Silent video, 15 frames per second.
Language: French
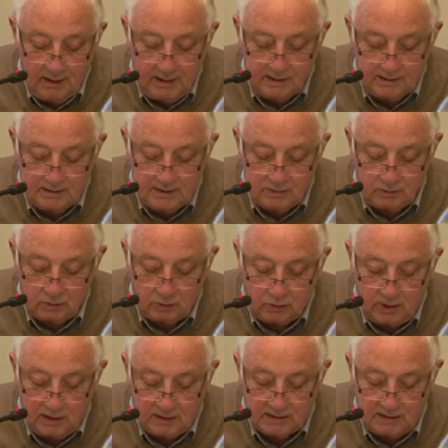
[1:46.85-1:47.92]
La décision de
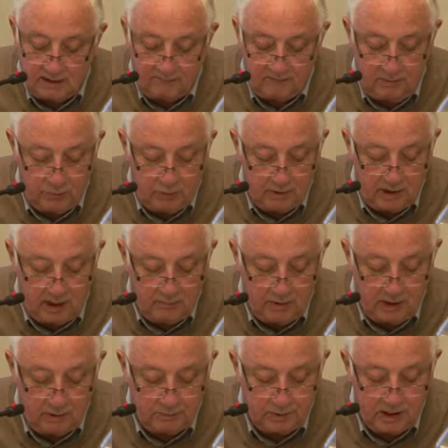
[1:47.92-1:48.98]
recueillir cet avis peut
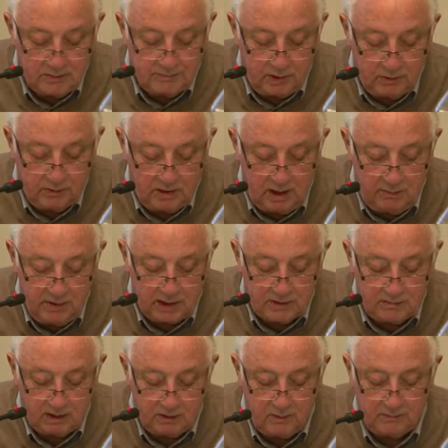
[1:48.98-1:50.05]
également être prise par une
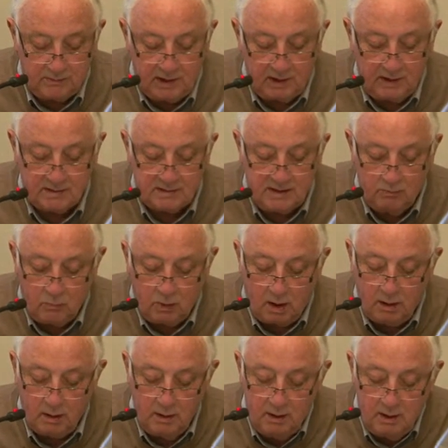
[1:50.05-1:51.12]
délibération adoptée dans les six
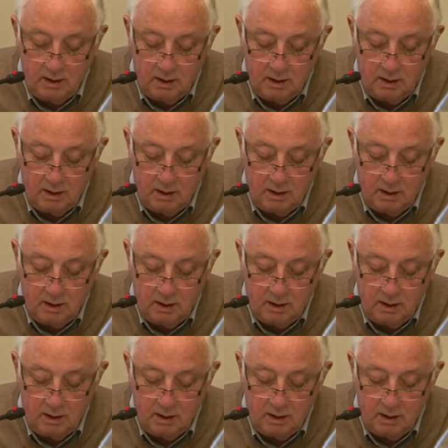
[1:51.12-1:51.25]
mois